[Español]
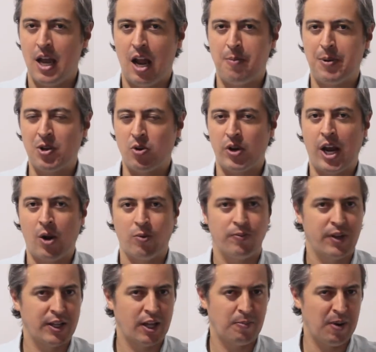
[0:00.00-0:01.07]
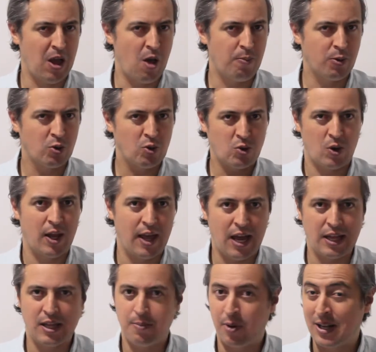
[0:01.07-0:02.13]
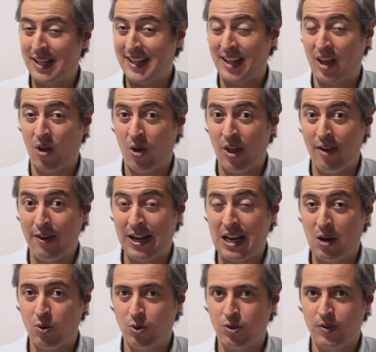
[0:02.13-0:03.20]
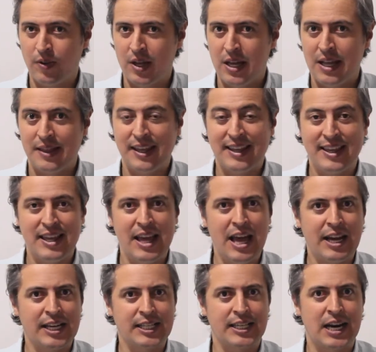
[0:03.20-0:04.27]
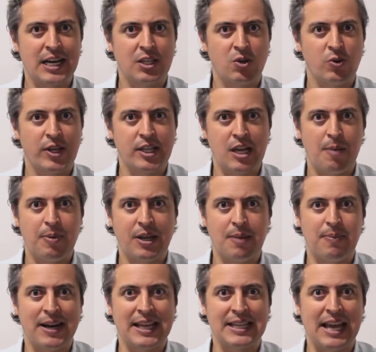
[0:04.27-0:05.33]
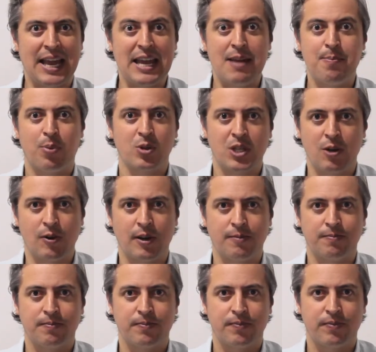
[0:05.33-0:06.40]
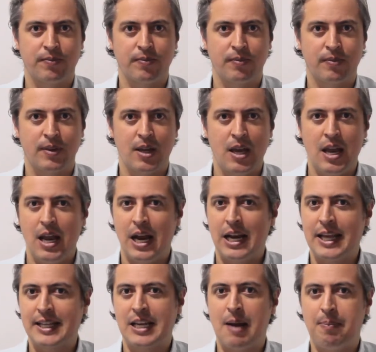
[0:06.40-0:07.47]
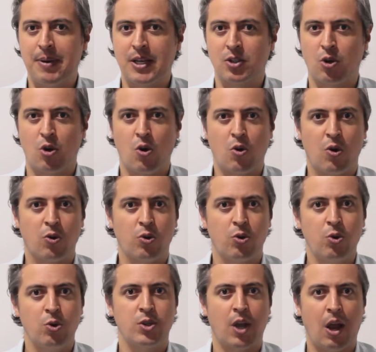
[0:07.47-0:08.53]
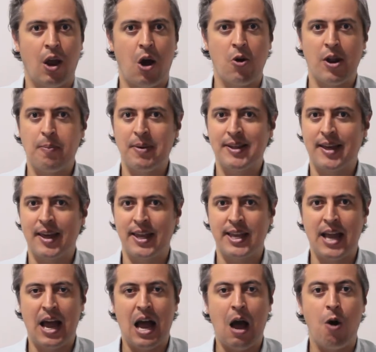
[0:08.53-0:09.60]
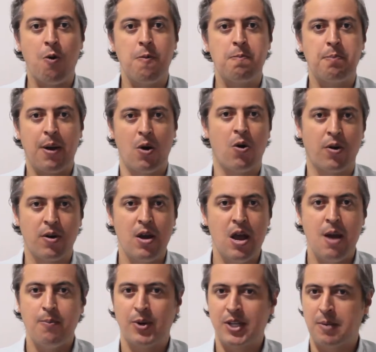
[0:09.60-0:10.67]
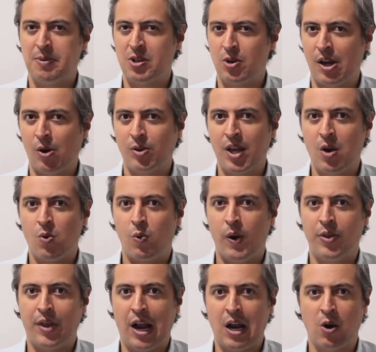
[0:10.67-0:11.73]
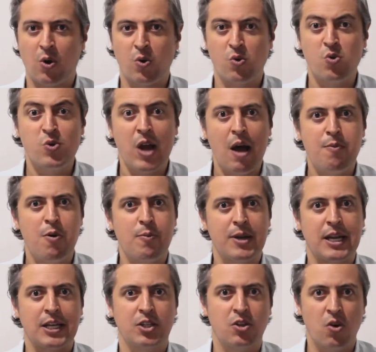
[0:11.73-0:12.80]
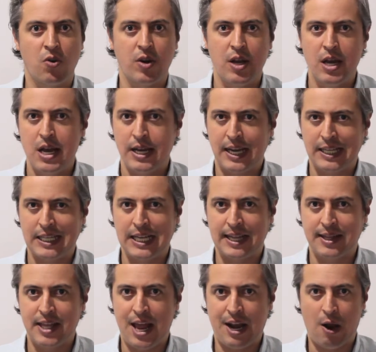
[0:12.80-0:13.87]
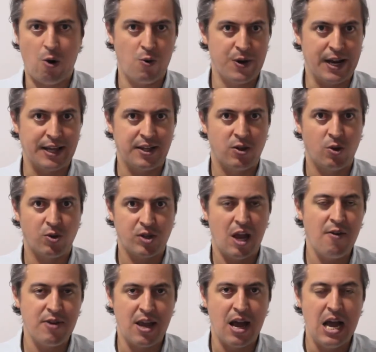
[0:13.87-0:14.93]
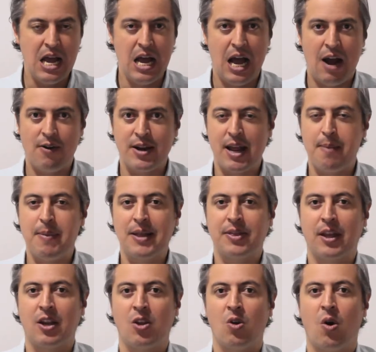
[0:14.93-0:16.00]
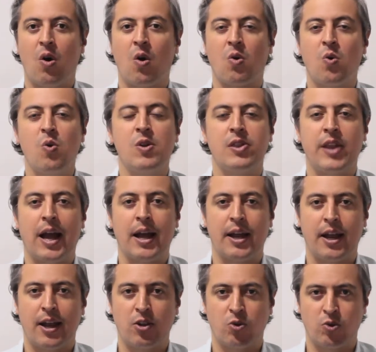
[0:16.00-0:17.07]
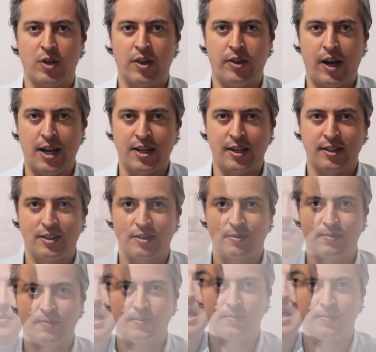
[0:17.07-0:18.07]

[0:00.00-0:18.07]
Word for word: El prisionero, desesperado por su soledad y por el deseo de ver la luz, decide arriesgarse un escape que parece imposible. El escape solo lo conduce a una pesadilla aún peor, pues el prisionero se encuentra con una abominación que si la tierra hubiera sido sabia, habría mantenido oculta en sus entrañas.